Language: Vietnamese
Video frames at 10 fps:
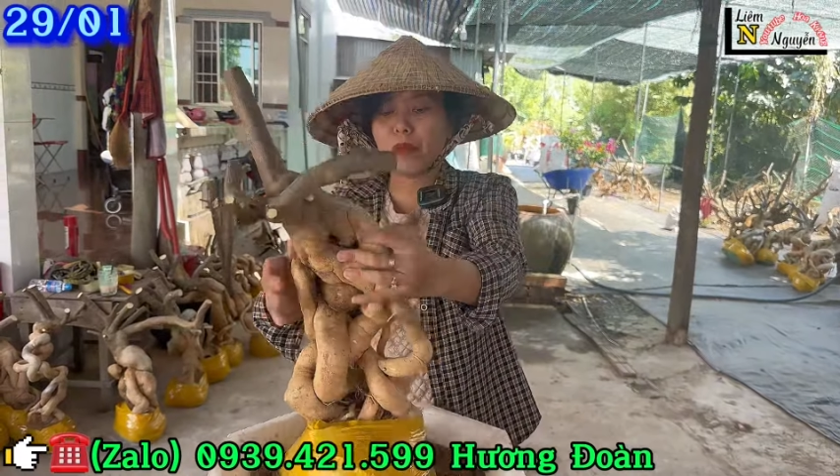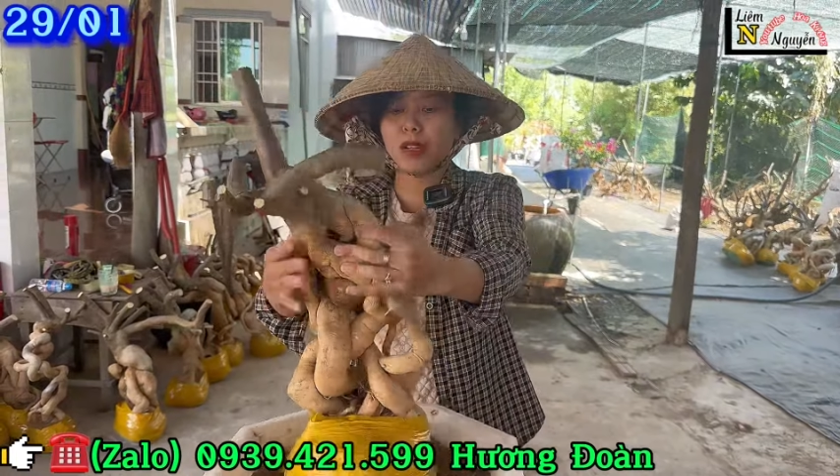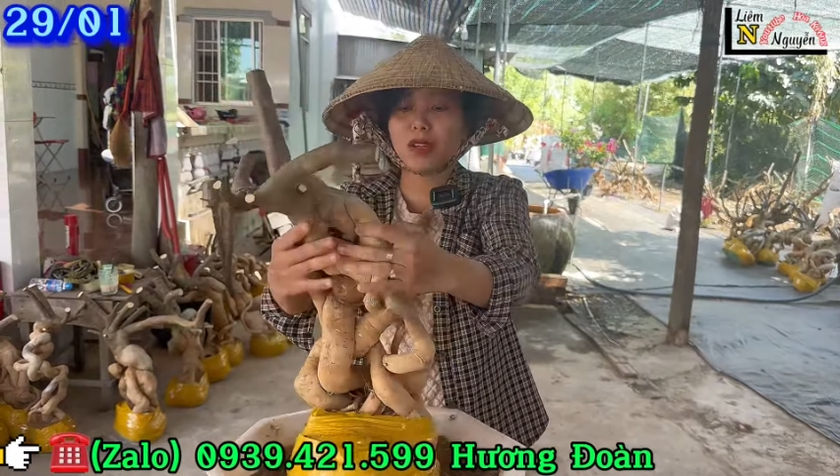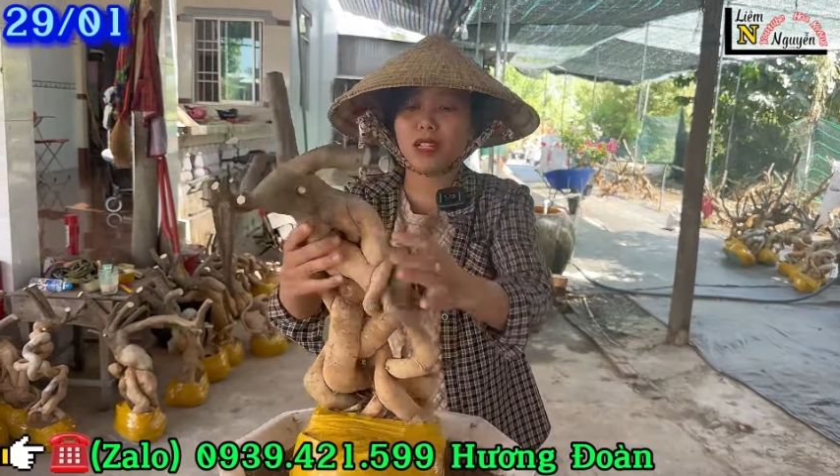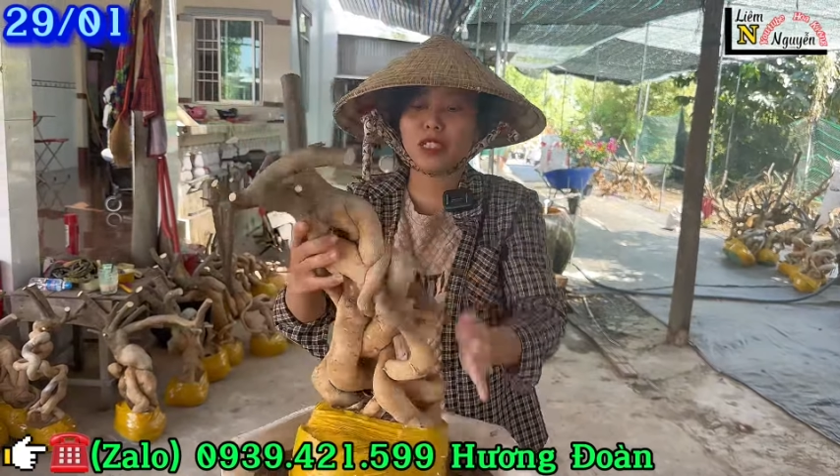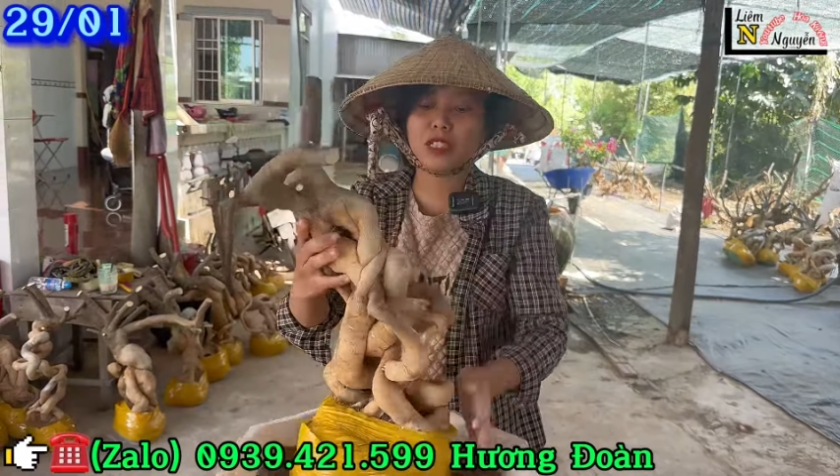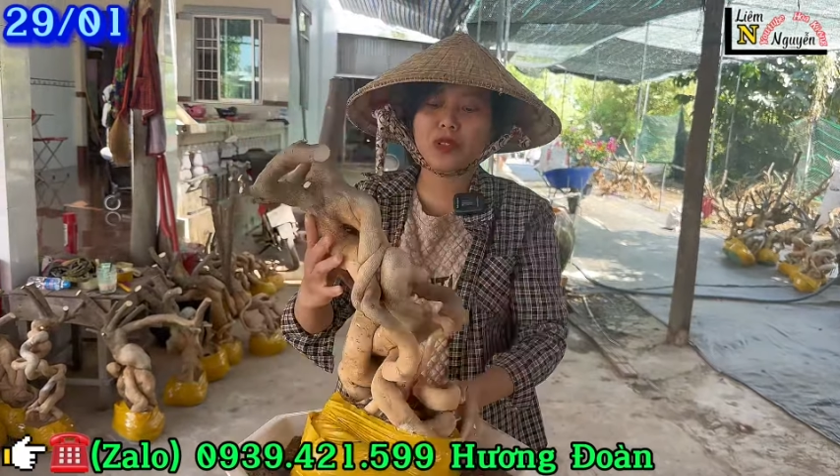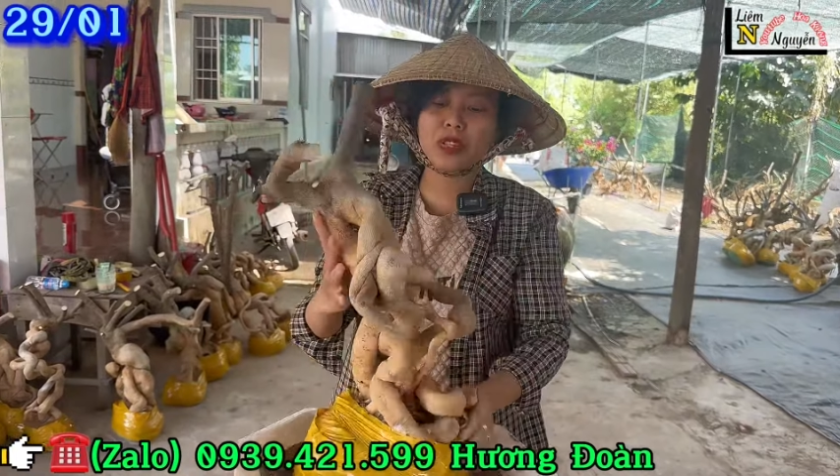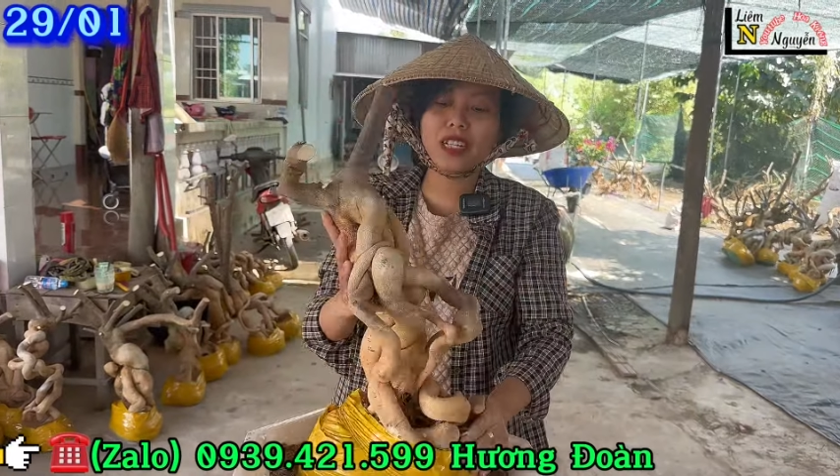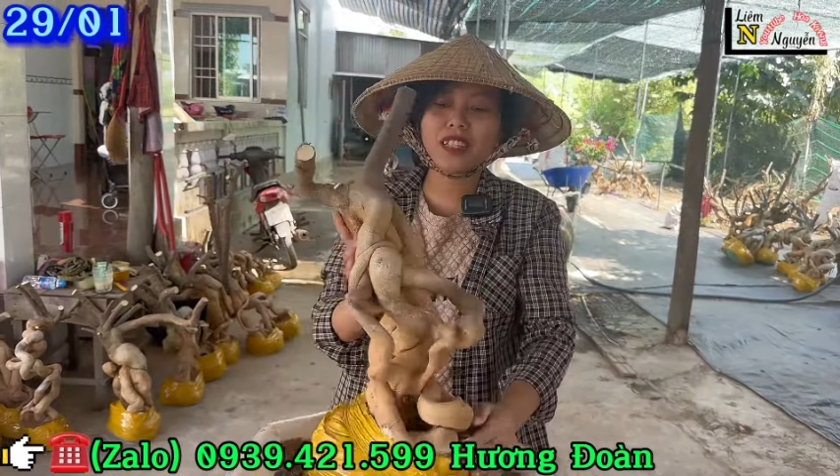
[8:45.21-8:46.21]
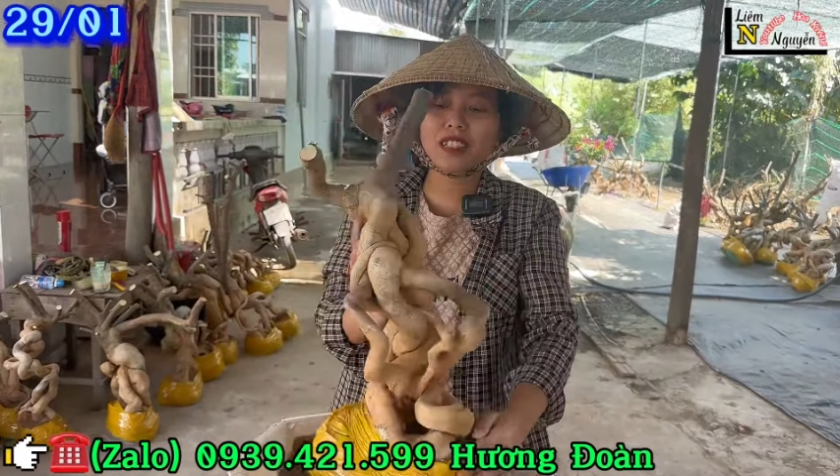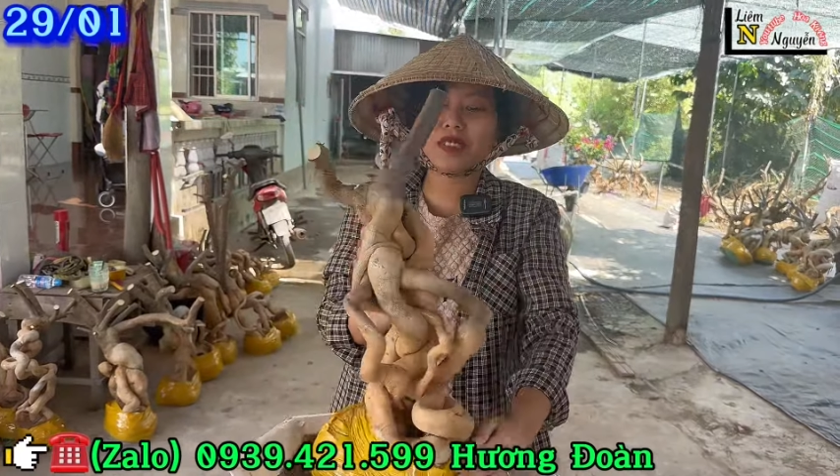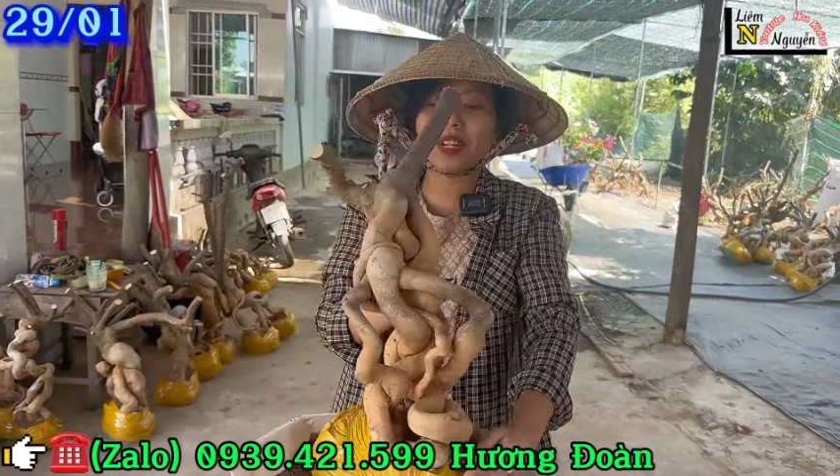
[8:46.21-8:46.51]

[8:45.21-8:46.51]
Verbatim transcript: nha. Con này siêu dễ thương luôn